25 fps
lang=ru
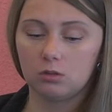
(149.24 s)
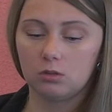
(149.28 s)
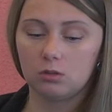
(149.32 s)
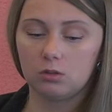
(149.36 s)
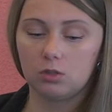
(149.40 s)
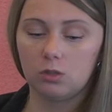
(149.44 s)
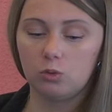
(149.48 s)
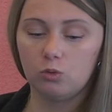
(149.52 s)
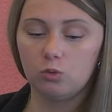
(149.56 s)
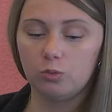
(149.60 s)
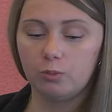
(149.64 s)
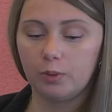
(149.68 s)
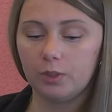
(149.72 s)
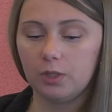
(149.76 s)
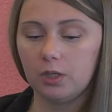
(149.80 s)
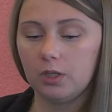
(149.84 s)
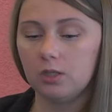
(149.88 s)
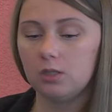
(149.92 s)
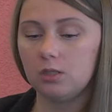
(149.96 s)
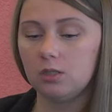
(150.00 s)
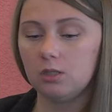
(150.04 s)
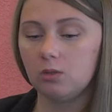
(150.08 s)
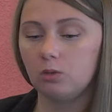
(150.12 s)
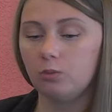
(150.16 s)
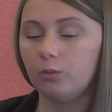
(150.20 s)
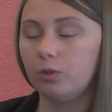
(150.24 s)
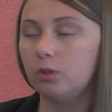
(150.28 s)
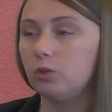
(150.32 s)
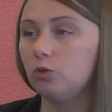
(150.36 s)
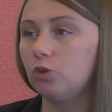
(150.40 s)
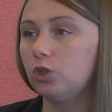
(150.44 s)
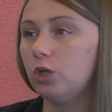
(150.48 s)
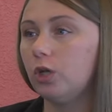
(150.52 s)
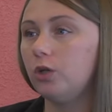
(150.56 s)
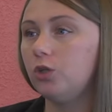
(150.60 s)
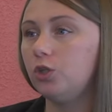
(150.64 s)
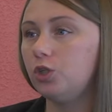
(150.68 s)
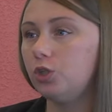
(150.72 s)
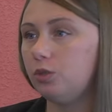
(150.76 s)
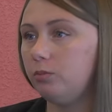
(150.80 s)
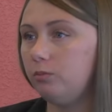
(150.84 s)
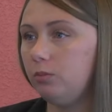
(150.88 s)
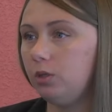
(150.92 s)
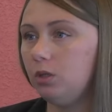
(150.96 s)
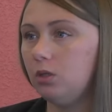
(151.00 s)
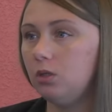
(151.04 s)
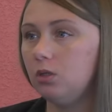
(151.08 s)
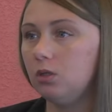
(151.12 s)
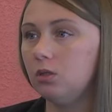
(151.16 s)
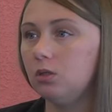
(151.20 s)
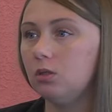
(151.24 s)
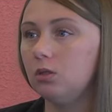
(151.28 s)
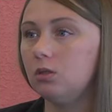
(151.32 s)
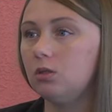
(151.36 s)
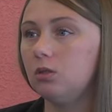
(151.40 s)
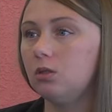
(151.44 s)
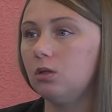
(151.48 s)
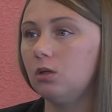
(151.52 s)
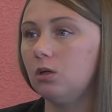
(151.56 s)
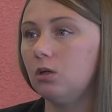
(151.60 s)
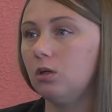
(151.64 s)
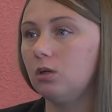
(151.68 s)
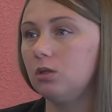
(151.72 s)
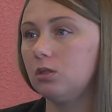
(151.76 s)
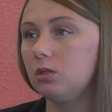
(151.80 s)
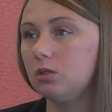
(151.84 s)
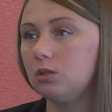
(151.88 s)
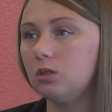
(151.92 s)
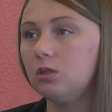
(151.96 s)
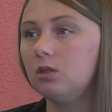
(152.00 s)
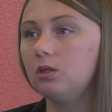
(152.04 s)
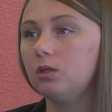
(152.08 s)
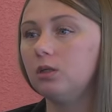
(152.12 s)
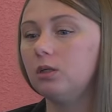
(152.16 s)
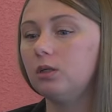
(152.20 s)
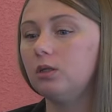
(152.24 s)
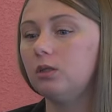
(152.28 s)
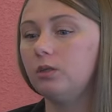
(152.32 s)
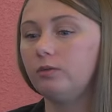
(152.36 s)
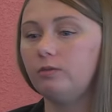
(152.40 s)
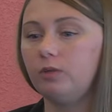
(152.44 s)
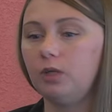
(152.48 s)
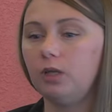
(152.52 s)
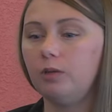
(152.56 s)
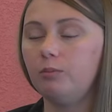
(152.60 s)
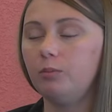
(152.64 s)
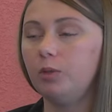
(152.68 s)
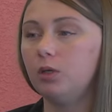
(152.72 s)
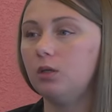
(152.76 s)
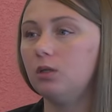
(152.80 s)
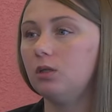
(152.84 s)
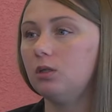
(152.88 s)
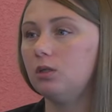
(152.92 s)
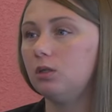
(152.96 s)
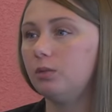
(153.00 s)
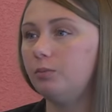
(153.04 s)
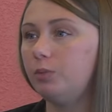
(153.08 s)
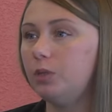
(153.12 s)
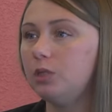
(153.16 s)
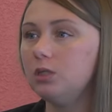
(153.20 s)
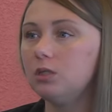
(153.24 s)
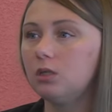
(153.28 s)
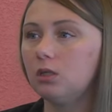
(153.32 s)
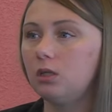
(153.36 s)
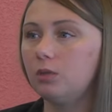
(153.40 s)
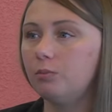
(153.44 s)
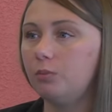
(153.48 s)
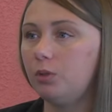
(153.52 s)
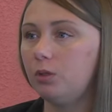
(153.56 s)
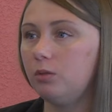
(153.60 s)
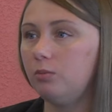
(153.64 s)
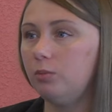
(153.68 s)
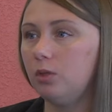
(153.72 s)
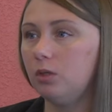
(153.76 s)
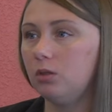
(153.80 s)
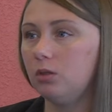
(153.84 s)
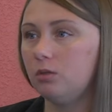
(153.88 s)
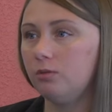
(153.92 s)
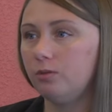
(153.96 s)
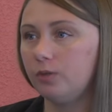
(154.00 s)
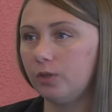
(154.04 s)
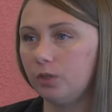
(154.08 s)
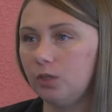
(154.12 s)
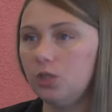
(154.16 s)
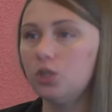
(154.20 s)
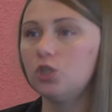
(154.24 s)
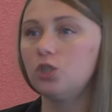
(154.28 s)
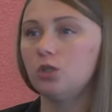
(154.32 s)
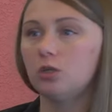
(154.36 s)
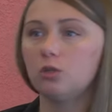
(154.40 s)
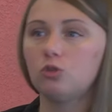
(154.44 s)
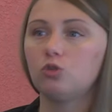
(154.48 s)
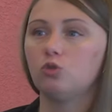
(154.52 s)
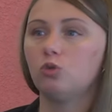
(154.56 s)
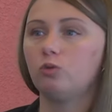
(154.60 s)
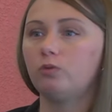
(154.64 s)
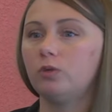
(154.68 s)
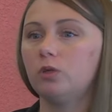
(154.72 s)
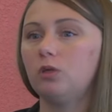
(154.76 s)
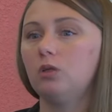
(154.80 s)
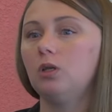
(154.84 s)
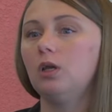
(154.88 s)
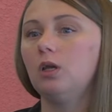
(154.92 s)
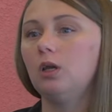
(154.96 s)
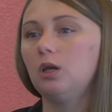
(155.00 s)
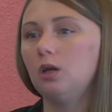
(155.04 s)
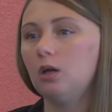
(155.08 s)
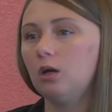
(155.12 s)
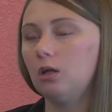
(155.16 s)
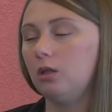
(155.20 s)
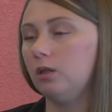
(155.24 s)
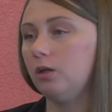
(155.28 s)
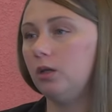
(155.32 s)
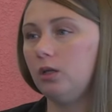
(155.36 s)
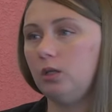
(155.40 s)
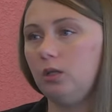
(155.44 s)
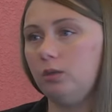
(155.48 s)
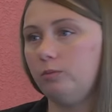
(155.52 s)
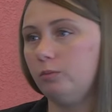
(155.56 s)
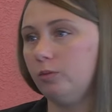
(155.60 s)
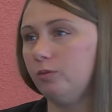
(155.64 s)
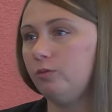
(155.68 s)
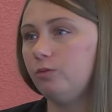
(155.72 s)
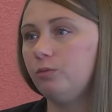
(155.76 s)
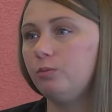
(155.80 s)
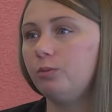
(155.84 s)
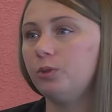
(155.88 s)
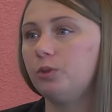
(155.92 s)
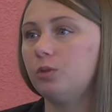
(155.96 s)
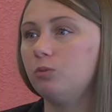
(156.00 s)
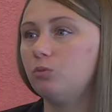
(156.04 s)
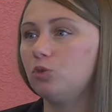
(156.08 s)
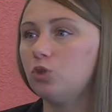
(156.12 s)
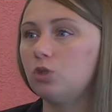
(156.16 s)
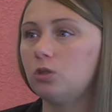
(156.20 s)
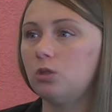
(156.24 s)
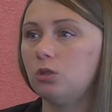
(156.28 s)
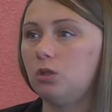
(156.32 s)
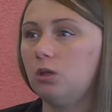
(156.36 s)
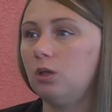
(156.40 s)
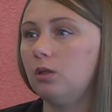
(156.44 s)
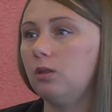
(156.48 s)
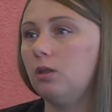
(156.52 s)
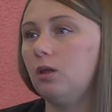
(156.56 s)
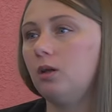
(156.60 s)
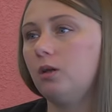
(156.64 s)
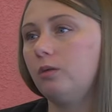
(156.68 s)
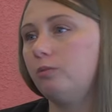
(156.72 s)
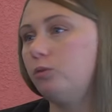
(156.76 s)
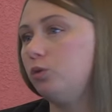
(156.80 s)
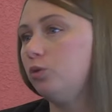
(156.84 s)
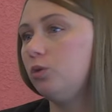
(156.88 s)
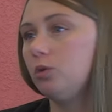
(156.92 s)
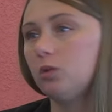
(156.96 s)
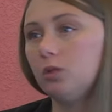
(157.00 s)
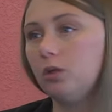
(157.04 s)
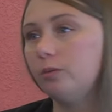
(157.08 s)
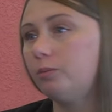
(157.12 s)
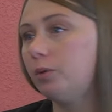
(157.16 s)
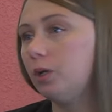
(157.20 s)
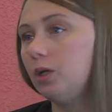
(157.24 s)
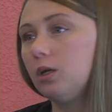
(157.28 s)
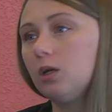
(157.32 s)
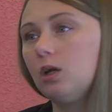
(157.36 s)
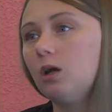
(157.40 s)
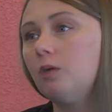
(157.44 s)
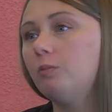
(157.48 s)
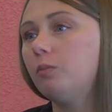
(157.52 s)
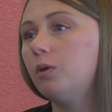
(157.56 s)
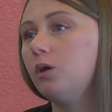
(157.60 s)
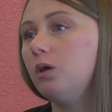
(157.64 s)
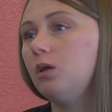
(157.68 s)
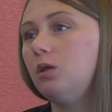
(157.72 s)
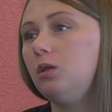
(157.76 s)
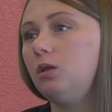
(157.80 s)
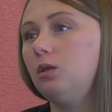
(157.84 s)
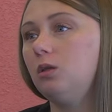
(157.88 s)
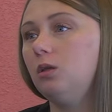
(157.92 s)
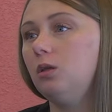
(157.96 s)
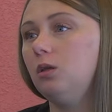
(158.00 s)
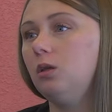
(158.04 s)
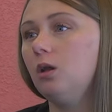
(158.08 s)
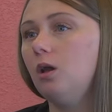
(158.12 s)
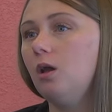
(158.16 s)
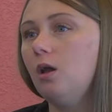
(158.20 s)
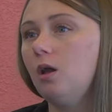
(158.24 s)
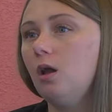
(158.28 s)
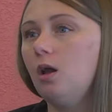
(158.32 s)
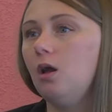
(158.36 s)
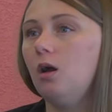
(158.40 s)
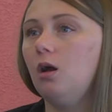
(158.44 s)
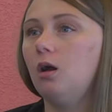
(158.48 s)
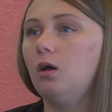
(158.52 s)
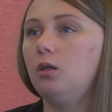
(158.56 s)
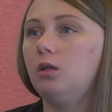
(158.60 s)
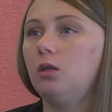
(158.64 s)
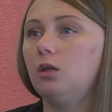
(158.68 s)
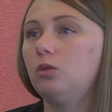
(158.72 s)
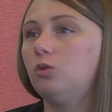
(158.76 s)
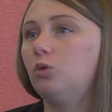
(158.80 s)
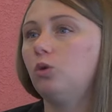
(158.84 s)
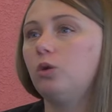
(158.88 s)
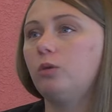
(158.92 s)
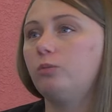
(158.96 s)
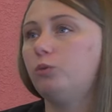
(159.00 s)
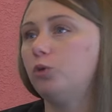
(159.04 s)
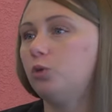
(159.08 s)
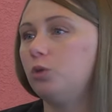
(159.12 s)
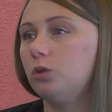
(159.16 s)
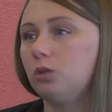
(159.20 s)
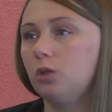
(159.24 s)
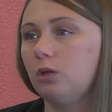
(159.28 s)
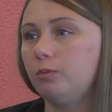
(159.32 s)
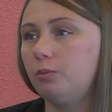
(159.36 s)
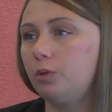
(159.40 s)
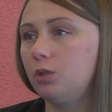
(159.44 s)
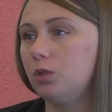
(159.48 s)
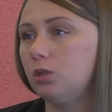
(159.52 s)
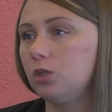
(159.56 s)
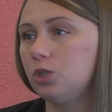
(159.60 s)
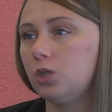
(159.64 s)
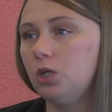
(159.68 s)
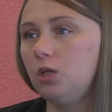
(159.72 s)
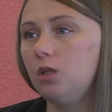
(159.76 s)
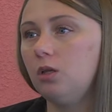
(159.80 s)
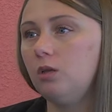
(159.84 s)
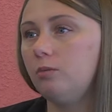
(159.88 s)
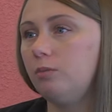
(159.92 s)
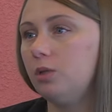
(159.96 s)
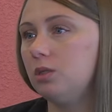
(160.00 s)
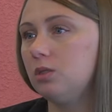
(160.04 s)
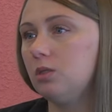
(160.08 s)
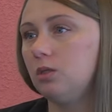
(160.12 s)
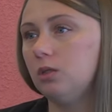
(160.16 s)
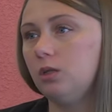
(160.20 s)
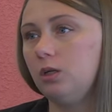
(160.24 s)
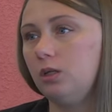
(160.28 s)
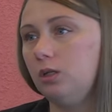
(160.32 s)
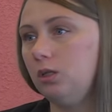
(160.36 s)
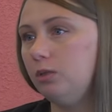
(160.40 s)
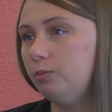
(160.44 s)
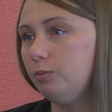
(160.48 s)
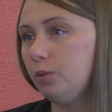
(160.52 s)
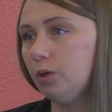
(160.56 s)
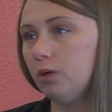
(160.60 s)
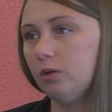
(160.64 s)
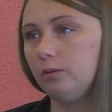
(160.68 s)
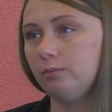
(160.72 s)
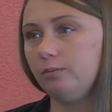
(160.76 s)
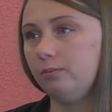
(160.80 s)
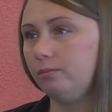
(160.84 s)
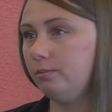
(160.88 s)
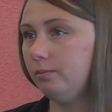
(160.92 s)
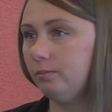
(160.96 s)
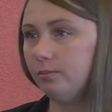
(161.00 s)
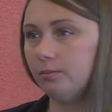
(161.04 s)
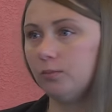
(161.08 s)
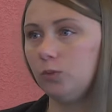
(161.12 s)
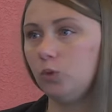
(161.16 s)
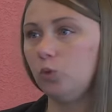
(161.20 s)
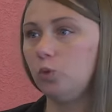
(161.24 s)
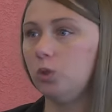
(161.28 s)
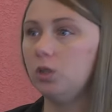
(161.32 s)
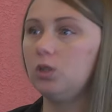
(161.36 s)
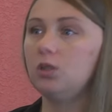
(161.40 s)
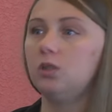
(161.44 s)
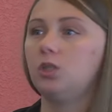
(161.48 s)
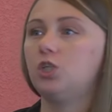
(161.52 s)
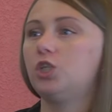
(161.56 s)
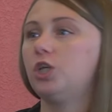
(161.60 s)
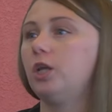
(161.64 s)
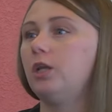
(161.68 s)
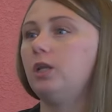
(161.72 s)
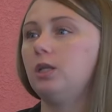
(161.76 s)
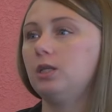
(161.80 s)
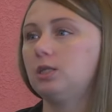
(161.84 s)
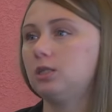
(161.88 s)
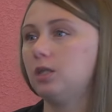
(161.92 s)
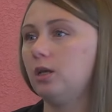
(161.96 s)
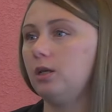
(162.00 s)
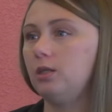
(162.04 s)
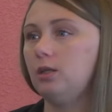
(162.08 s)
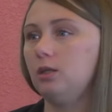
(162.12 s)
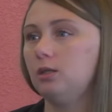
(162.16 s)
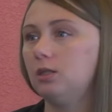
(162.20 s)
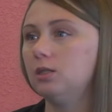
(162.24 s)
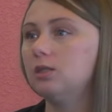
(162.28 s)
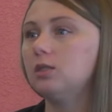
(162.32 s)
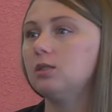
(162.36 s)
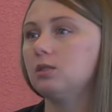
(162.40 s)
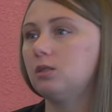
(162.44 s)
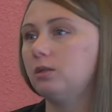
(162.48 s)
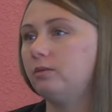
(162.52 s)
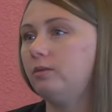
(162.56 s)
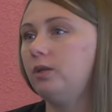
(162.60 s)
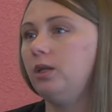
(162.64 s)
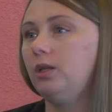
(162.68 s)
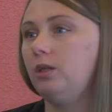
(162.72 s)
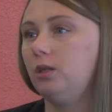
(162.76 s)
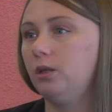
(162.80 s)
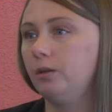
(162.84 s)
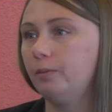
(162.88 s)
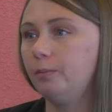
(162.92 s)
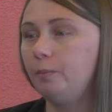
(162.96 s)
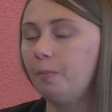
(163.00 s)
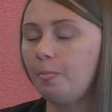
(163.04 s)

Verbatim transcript: дают понятие об окружающем мире, это циклы, это время, это признаки предметов, конечно, основы алгоритмов, потому что ни одна компьютерная программа и ни одно компьютерное приложение без алгоритма, ну, это начальная стадия да, составления.